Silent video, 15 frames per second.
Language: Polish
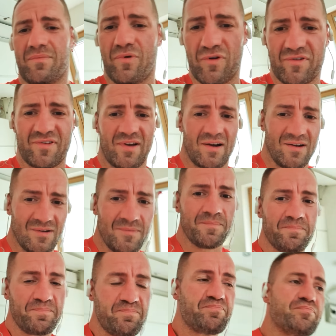Polska
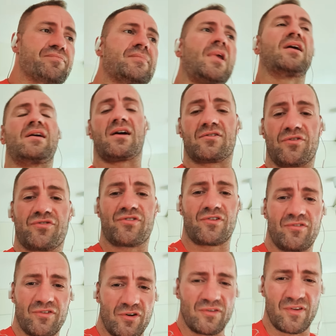i jak to
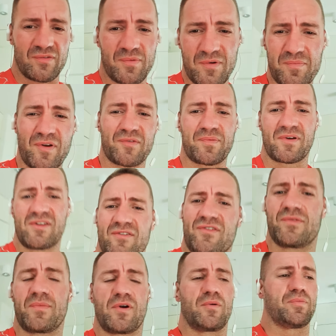wszystko wygląda z mojej perspektywy,
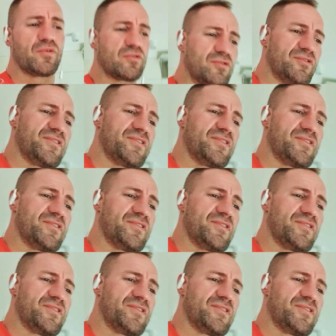z mojego punktu